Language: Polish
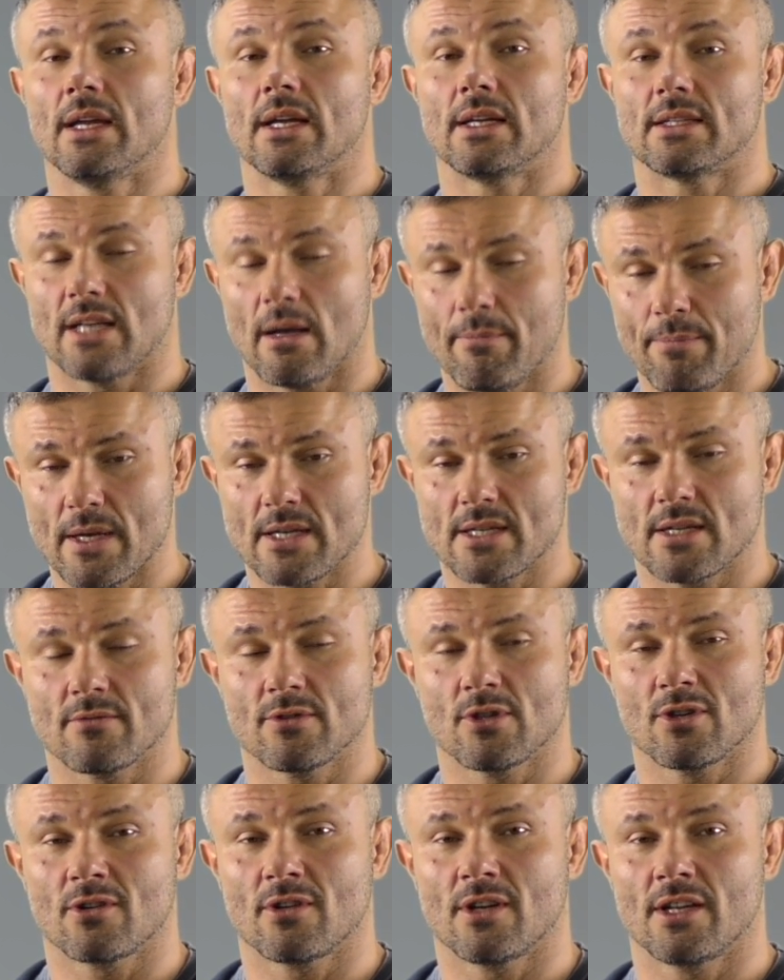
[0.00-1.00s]
Zapraszam
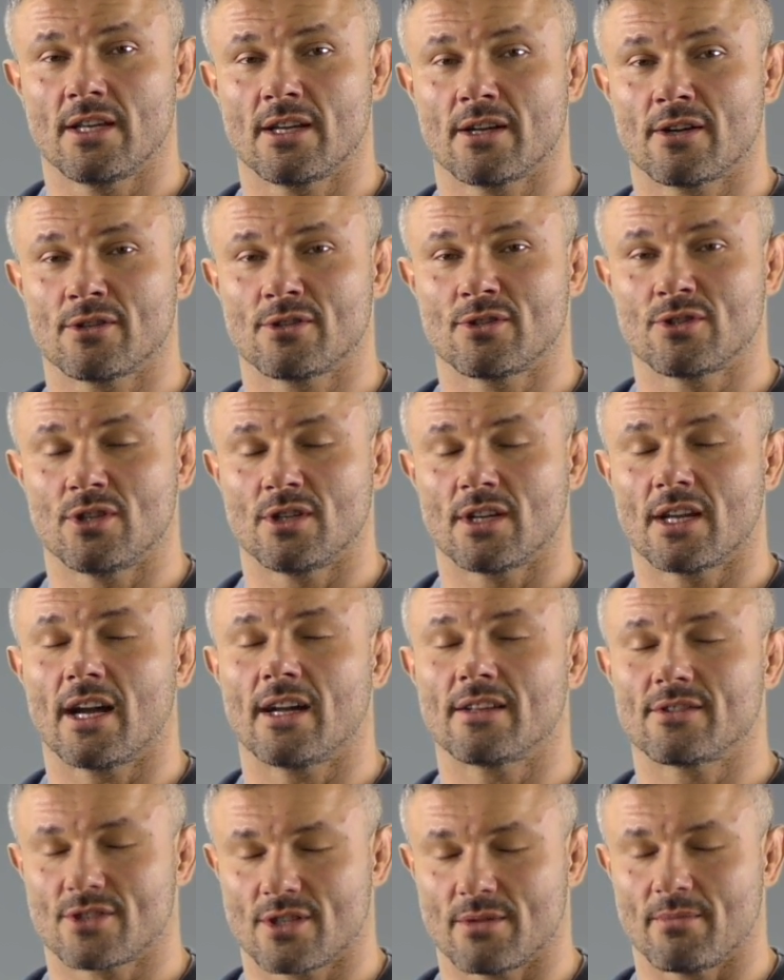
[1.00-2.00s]
do kolejnego
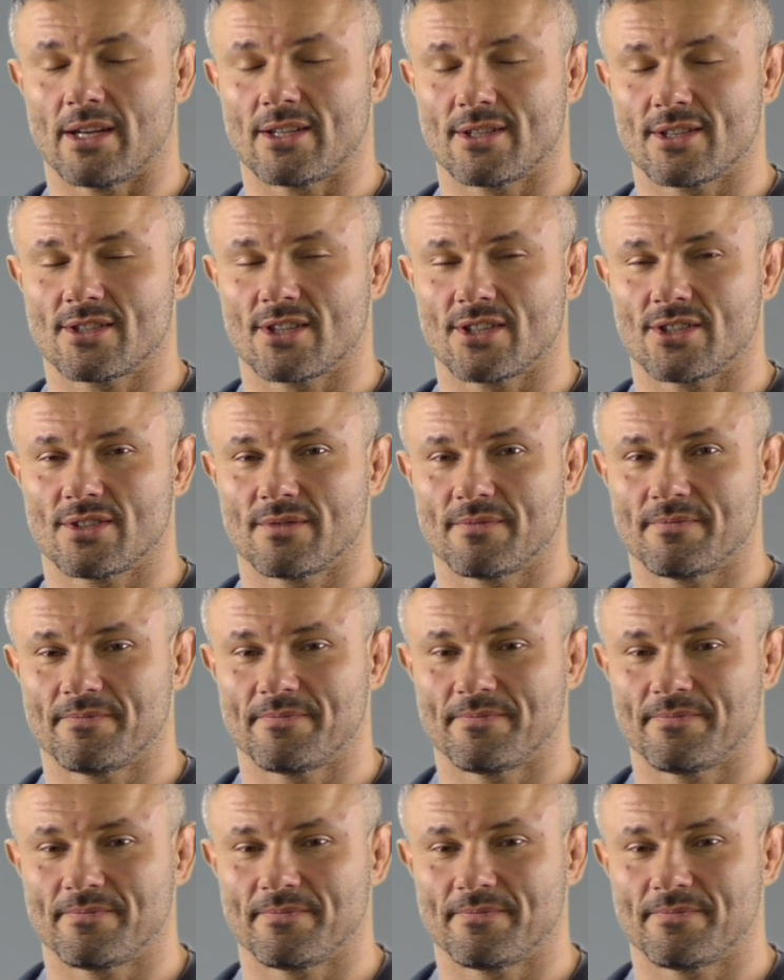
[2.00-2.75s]
odcinka. Trzymaj się, cześć.